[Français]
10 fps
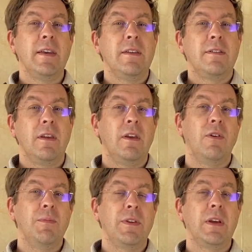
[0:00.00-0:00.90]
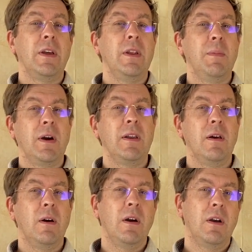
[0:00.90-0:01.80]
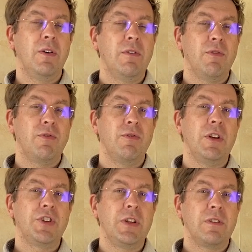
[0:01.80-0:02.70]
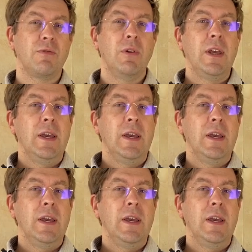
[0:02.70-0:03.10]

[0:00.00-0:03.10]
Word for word: et c'est comme ça qu'a démarré la grande aventure de la chaîne Astro.